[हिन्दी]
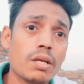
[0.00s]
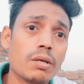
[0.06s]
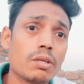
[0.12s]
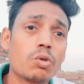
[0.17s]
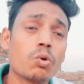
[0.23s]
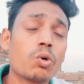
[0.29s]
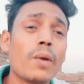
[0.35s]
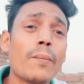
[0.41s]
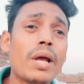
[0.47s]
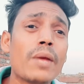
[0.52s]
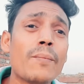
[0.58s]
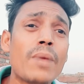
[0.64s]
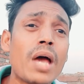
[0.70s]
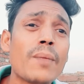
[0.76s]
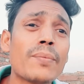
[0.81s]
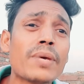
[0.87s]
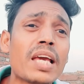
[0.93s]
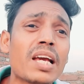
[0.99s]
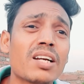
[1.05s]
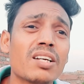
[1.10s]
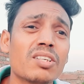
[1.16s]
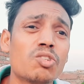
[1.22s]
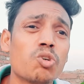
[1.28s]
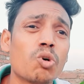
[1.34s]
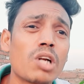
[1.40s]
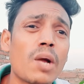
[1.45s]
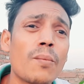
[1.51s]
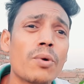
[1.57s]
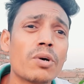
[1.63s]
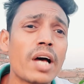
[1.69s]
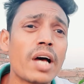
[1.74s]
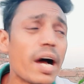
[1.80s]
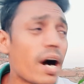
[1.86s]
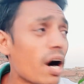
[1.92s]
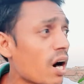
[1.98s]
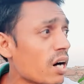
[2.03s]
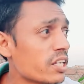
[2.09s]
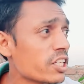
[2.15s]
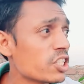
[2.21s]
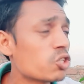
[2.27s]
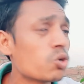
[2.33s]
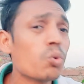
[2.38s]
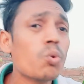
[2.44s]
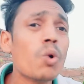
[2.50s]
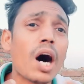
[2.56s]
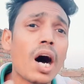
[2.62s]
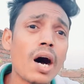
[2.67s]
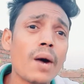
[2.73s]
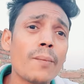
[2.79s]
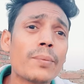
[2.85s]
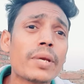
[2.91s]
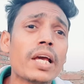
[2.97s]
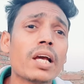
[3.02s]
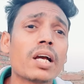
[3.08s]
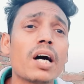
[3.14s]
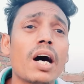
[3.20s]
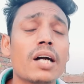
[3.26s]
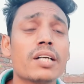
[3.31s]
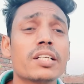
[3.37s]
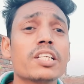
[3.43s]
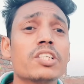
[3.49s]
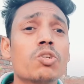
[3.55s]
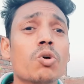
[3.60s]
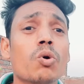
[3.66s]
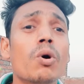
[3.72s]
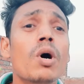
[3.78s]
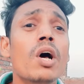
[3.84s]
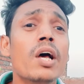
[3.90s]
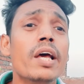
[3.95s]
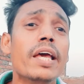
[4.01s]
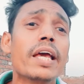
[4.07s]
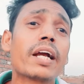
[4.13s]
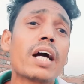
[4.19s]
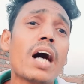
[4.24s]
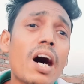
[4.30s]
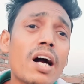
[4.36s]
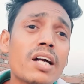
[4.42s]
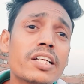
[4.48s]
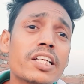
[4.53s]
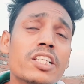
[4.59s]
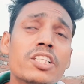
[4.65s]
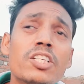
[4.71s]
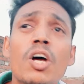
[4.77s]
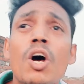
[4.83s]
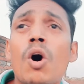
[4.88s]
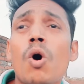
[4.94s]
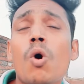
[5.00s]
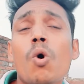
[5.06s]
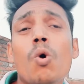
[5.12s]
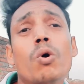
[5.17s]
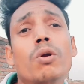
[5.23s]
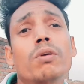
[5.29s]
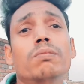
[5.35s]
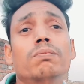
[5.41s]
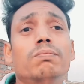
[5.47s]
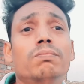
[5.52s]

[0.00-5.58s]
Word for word: क्योंकि भाई मैं भी एक छोटा मोटा आर्टिस्ट हूँ आप भी एक आर्टिस्ट हो एक आर्टिस्ट और